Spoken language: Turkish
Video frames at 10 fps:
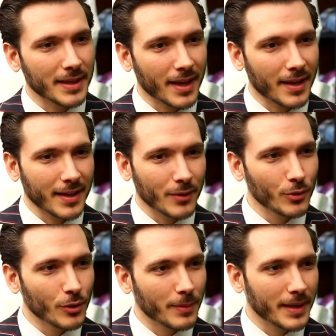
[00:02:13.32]
Bir tane
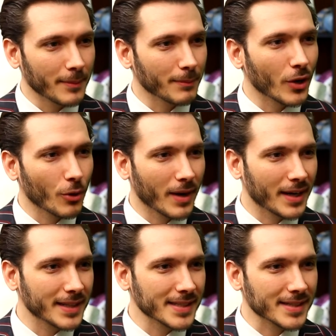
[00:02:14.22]
ünlü bir mayo
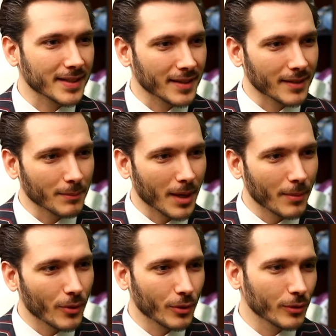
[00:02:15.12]
markasının
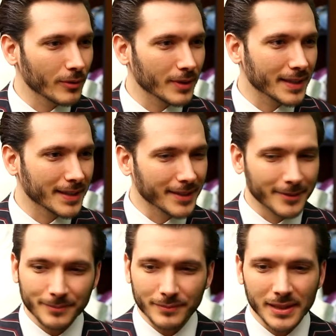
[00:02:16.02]
baba oğul e,
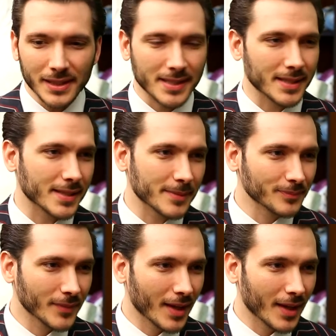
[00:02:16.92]
bilirsiniz.